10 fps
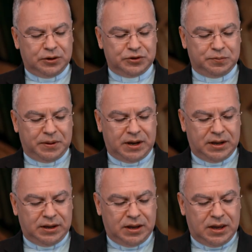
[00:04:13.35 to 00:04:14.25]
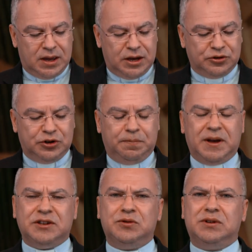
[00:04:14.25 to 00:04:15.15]
Deus Pai, eu te
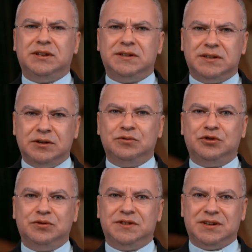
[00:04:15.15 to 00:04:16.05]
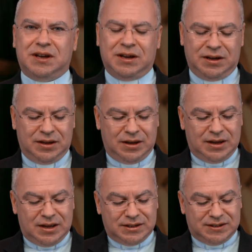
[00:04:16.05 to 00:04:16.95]
peço que São José
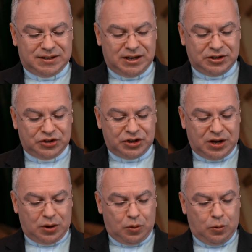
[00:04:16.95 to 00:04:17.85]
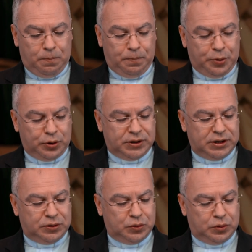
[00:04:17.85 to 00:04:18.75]
seja o
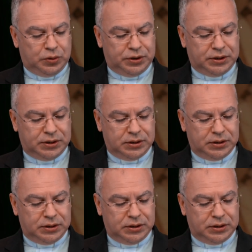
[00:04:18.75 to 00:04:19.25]
protetor